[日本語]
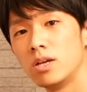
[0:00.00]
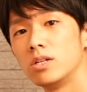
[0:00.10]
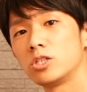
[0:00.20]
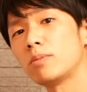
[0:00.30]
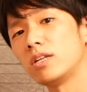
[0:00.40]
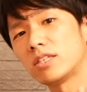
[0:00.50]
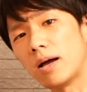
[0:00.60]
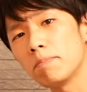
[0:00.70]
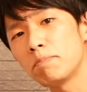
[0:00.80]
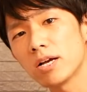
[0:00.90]
つまり
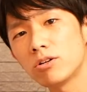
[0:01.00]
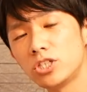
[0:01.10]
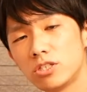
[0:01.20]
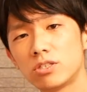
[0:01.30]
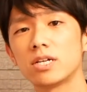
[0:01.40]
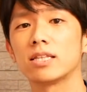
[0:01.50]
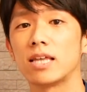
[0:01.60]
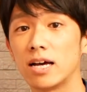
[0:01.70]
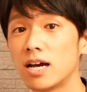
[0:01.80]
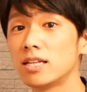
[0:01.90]
タンパク質が
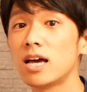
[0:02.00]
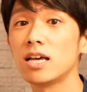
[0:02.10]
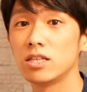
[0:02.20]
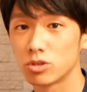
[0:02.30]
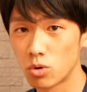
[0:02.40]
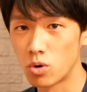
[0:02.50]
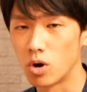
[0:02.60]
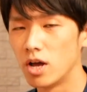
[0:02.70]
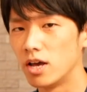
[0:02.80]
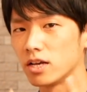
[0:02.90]
足らない
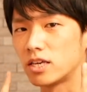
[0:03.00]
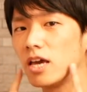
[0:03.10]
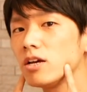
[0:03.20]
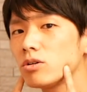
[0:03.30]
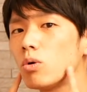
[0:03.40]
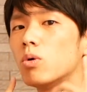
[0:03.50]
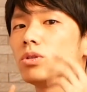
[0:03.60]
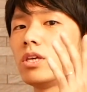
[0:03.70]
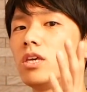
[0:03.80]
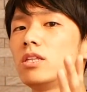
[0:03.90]
と健康
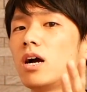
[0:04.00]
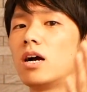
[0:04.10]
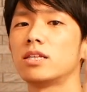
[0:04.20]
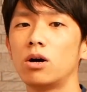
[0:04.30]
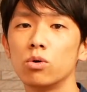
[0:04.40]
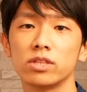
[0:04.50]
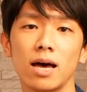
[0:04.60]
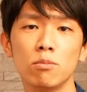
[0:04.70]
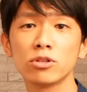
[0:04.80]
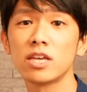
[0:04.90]
的な肌を
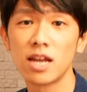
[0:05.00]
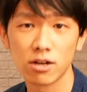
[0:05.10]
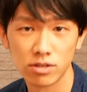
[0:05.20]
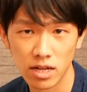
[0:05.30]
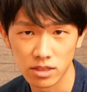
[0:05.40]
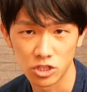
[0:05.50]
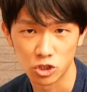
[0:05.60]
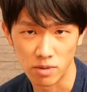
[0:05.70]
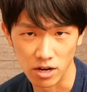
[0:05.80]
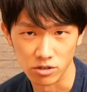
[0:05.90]
保てなくなって
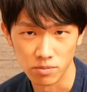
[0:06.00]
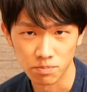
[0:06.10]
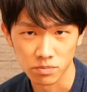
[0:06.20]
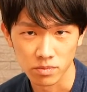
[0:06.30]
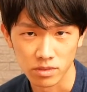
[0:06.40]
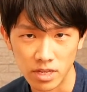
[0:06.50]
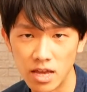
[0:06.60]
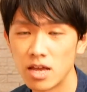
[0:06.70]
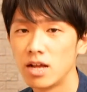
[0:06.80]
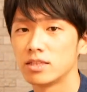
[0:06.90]
しまう
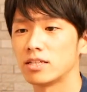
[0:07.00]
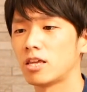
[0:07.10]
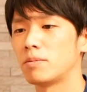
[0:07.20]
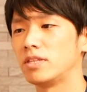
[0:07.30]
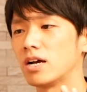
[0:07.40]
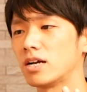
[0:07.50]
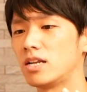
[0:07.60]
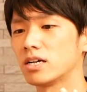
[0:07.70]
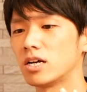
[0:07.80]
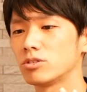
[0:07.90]
ね、例えばなか
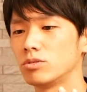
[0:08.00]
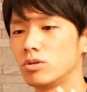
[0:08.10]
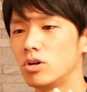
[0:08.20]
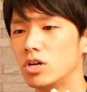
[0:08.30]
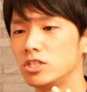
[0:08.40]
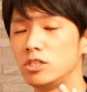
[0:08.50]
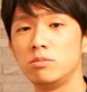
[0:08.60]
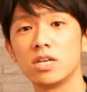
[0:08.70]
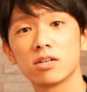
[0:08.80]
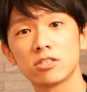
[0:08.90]
なかその
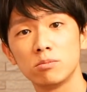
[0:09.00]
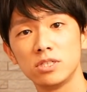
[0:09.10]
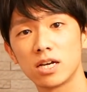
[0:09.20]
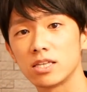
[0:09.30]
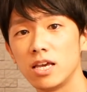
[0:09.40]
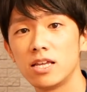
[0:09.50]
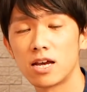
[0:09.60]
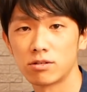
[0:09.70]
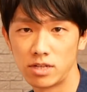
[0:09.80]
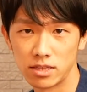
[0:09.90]
シミやくすみが消え
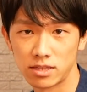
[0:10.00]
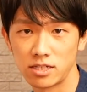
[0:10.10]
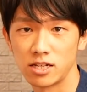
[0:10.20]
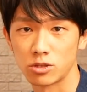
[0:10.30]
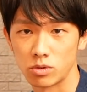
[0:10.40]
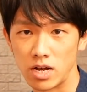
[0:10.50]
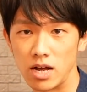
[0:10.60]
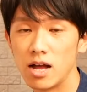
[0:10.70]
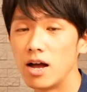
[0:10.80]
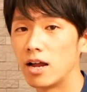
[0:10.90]
なくなったりだと
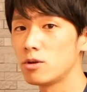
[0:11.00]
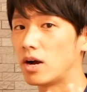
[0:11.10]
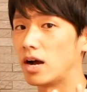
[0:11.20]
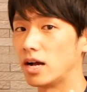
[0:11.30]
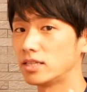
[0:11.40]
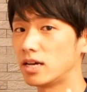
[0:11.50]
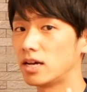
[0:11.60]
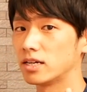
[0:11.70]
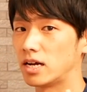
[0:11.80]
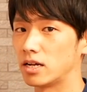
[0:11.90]
かあるいは
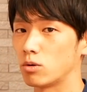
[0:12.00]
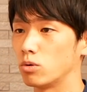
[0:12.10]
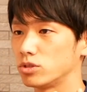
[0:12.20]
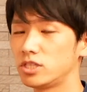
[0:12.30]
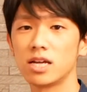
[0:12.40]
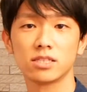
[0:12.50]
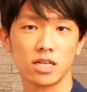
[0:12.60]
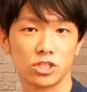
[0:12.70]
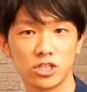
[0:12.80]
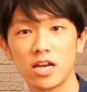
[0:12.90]
肌がこう
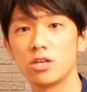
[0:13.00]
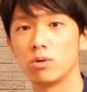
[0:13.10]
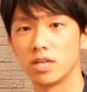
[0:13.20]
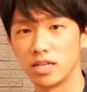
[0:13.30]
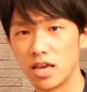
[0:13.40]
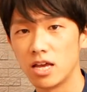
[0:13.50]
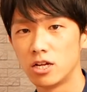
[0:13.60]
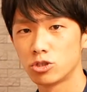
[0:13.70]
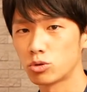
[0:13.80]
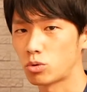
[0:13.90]
ツヤツヤしないようなね
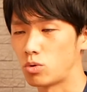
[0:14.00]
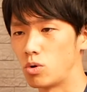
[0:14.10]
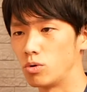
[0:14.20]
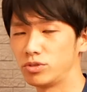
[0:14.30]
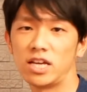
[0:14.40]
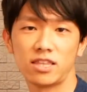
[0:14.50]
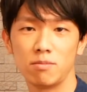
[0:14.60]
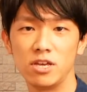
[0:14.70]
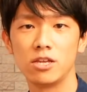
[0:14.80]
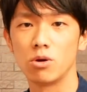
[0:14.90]
ちょっとこう老けて
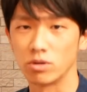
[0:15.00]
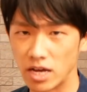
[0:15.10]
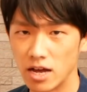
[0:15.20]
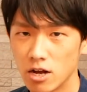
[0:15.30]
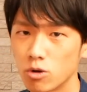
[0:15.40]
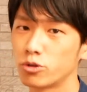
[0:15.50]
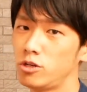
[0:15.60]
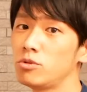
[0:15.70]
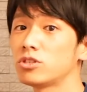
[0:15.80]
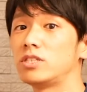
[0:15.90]
見えるようなことに
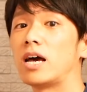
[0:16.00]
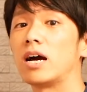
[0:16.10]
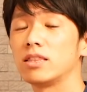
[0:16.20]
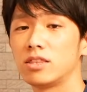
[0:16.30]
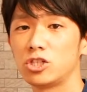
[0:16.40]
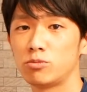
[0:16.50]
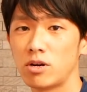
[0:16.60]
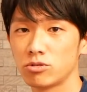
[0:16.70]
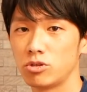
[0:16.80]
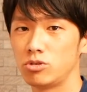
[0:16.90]
もつながってし
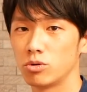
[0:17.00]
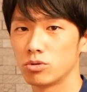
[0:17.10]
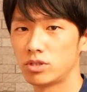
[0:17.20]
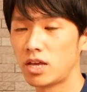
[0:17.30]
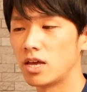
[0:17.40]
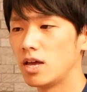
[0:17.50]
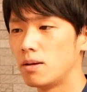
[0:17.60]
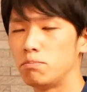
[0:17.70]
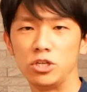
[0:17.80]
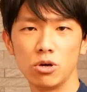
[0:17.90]
まうということで
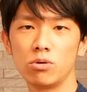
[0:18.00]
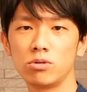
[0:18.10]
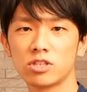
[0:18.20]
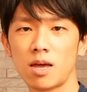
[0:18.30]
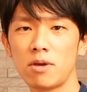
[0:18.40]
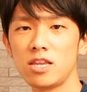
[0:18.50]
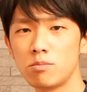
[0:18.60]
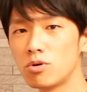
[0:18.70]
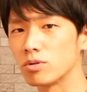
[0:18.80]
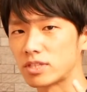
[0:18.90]
美容のために
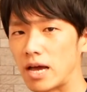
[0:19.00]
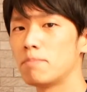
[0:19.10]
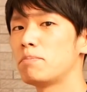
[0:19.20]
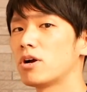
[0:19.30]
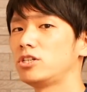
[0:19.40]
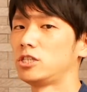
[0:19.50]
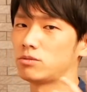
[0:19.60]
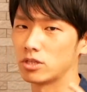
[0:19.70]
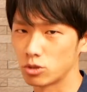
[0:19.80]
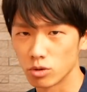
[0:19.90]
もタンパク質
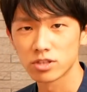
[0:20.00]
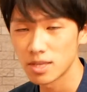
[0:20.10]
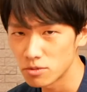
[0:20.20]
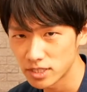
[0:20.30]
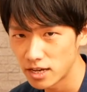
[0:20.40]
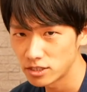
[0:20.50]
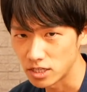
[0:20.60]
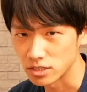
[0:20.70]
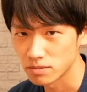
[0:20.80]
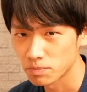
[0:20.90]
はとっても大事
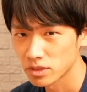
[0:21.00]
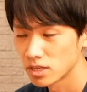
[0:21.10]
です